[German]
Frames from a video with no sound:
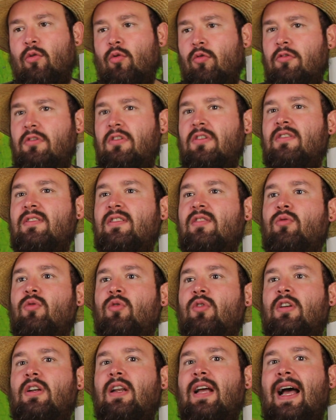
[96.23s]
Unten so
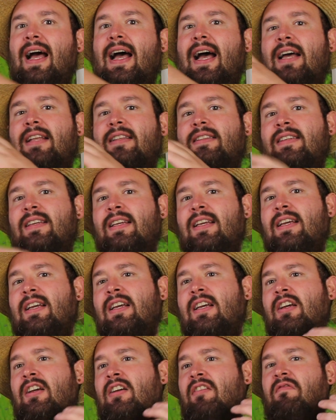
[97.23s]
eine Art
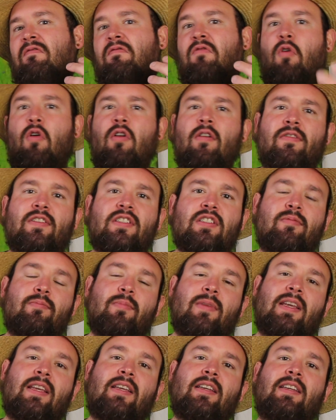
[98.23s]

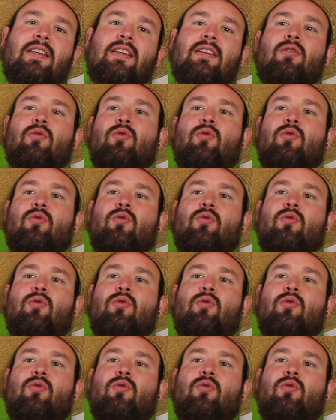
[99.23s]
Wolfsmilch